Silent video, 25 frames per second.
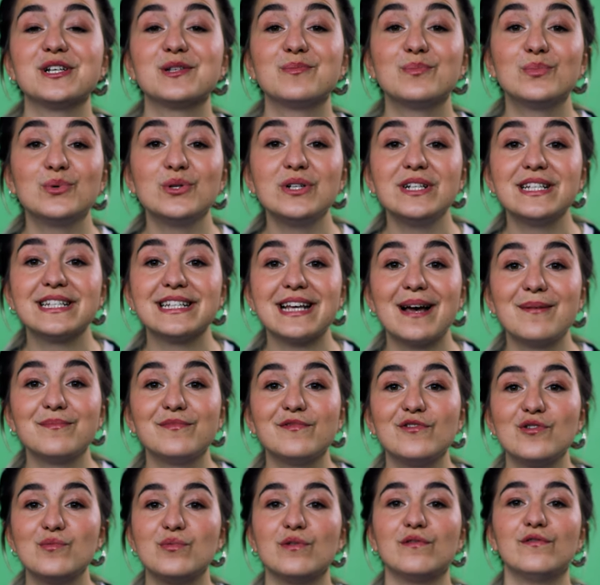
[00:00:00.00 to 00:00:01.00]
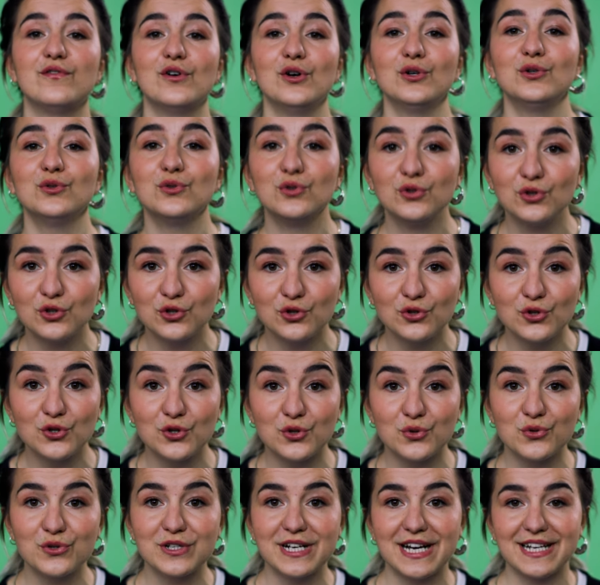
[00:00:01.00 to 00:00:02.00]
das Bundesamt für
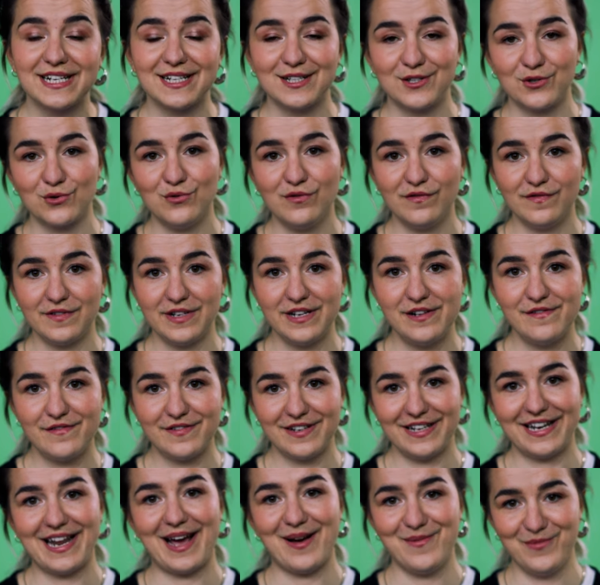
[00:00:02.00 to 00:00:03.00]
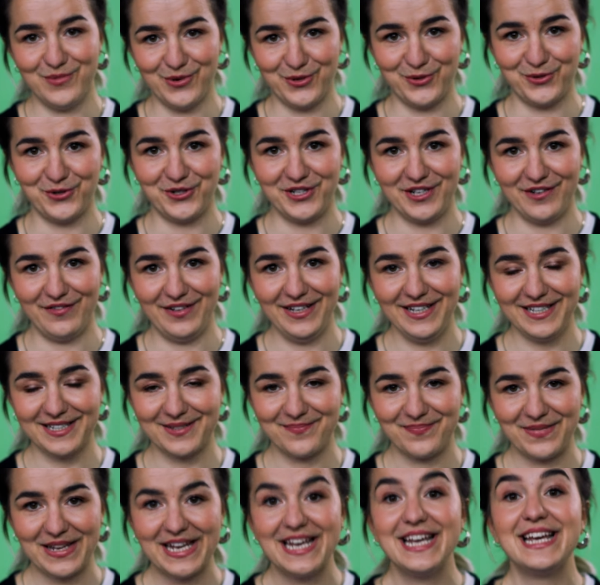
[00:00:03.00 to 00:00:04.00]
Bevölkerungsschutz und Katastrophenhilfe in Hamburg
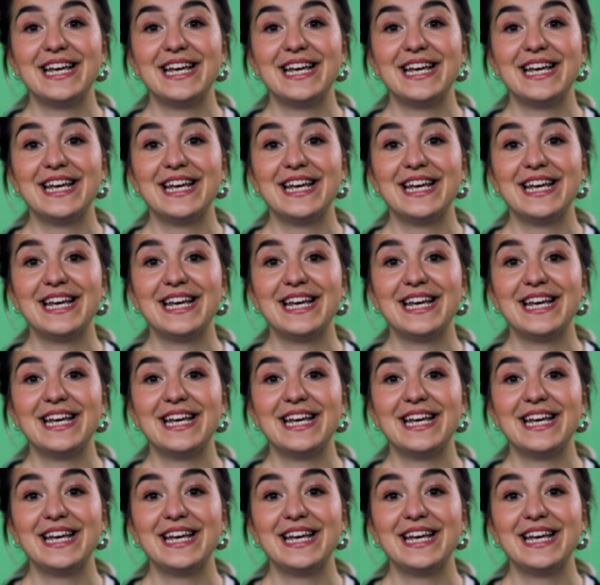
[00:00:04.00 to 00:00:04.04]
unterwegs.